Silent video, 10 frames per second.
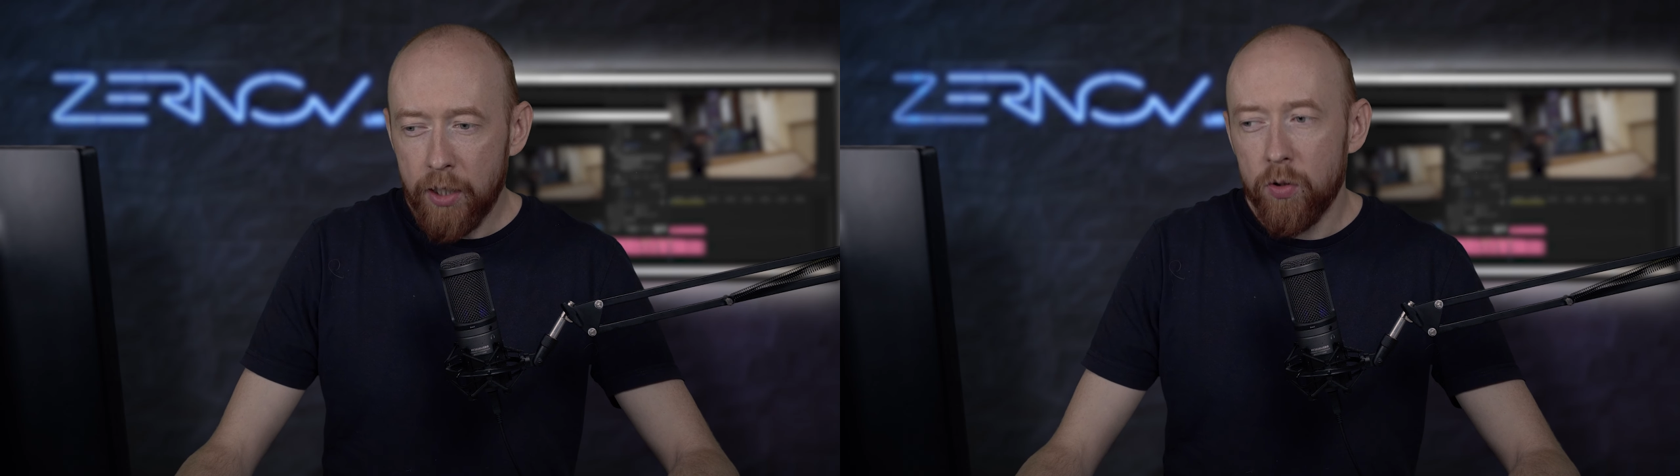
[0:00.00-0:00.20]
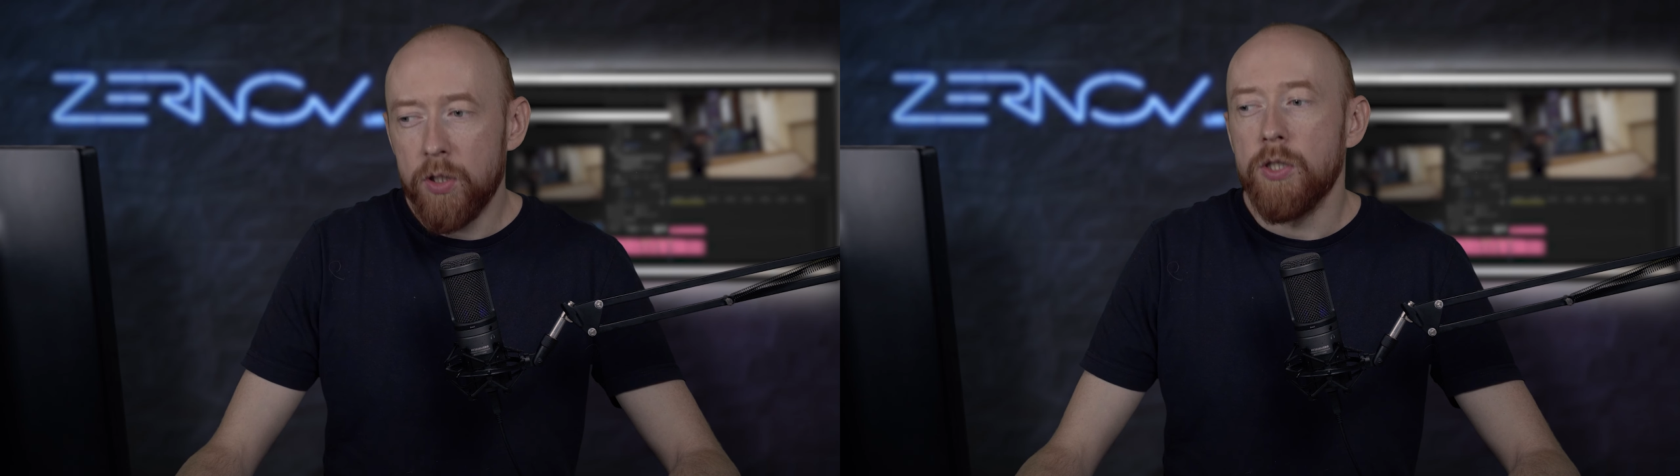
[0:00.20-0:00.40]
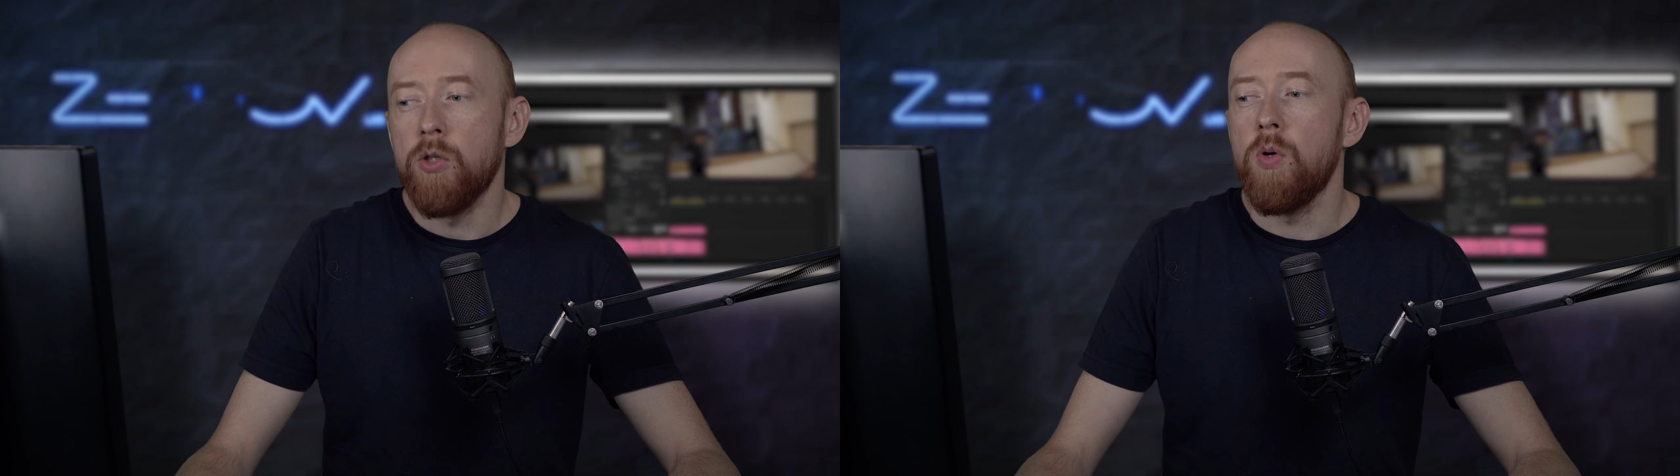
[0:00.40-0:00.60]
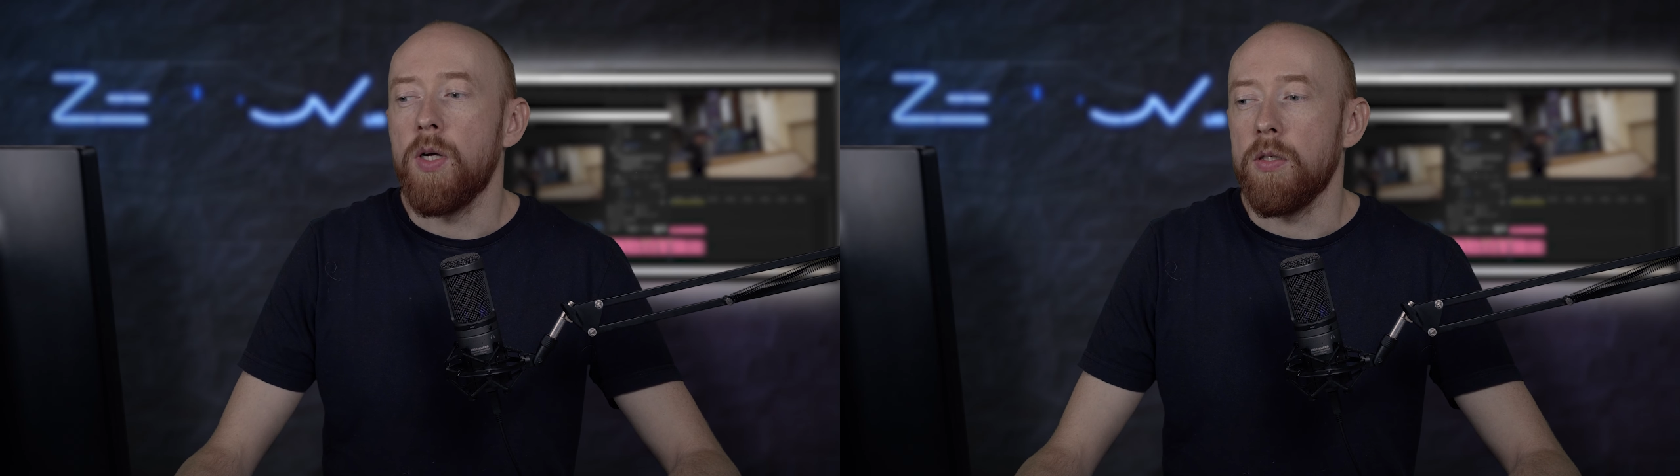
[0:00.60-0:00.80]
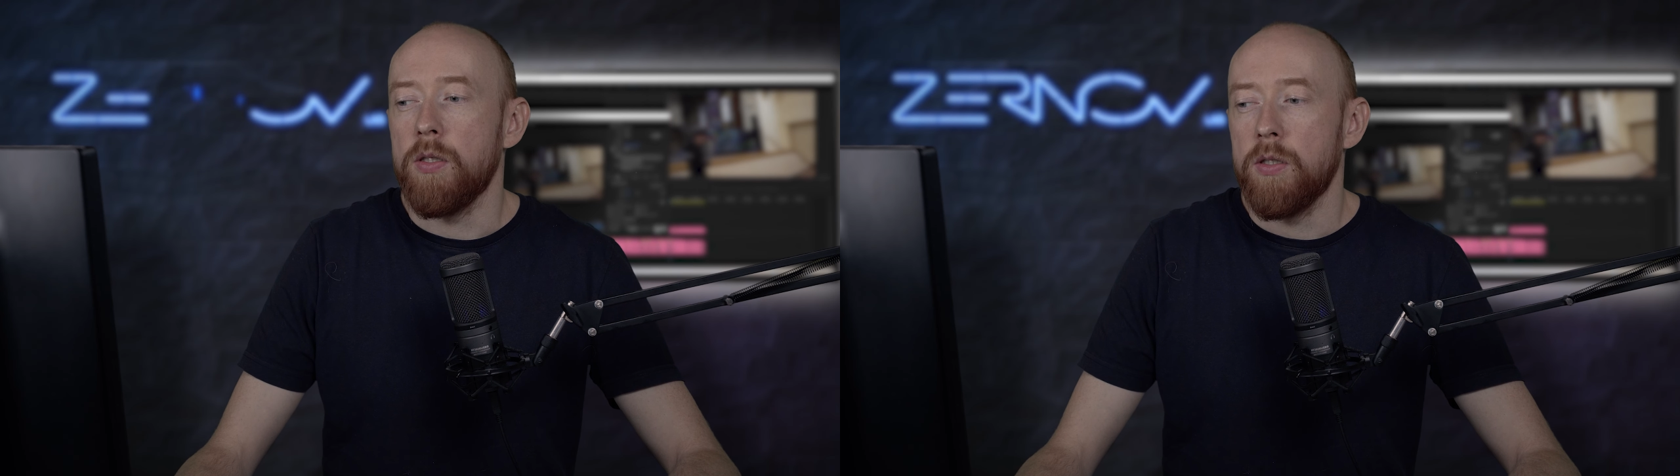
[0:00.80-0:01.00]
какой есть
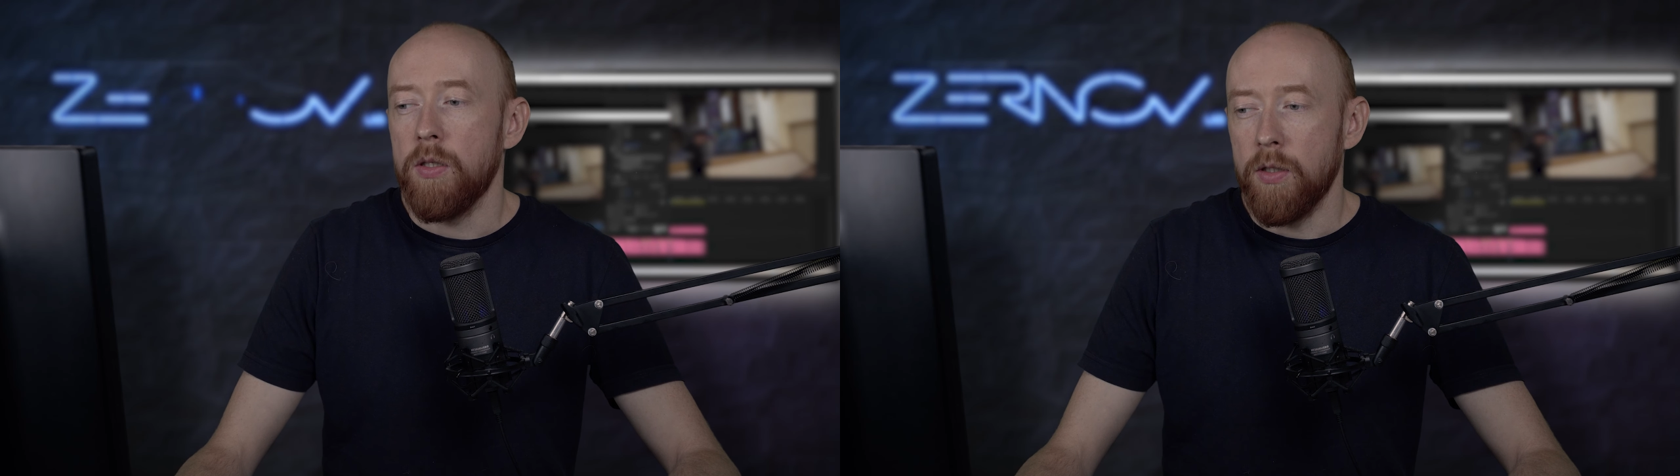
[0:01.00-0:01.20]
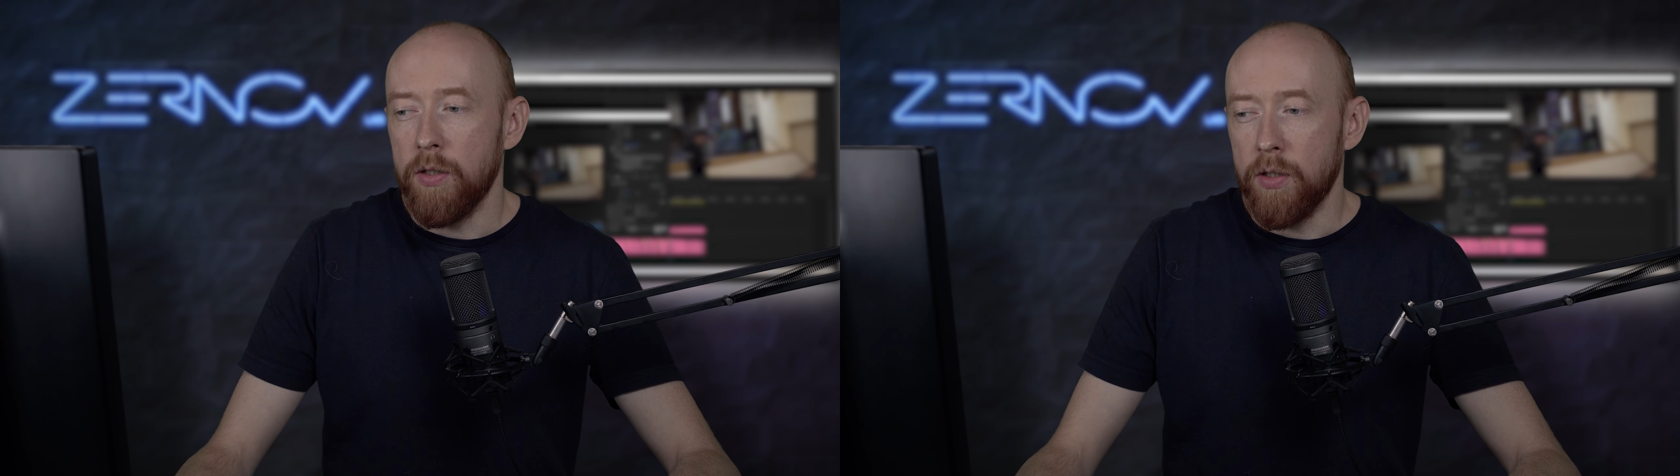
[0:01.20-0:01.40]
нюанс.